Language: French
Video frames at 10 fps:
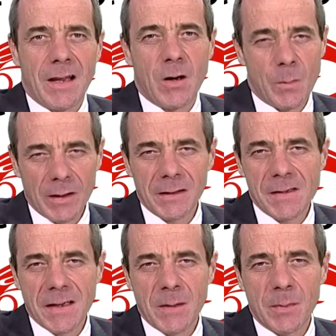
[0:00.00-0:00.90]
Et on parlait
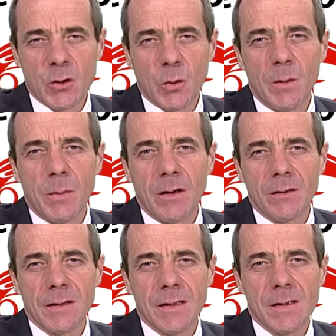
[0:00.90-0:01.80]
des équipages aux alpins en
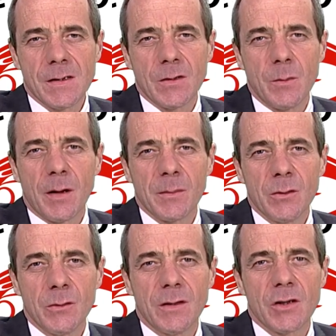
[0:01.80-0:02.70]
lice, euh, parmi
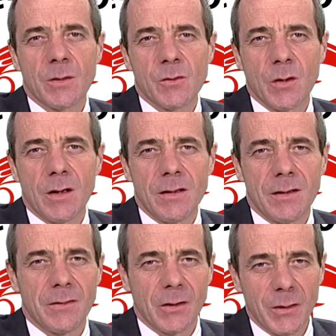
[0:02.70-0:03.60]
eux des Champs-Sorins et
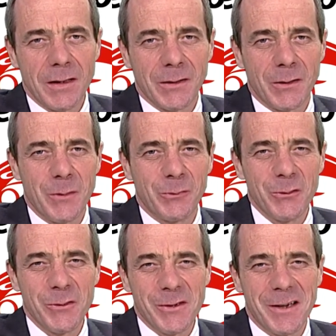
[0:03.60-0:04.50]
fiers de l'être, comme
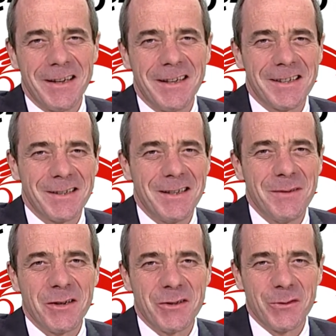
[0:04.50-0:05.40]
tous, à
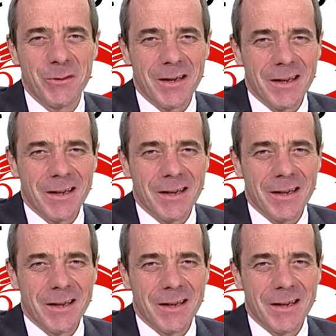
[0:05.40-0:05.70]
l'image de.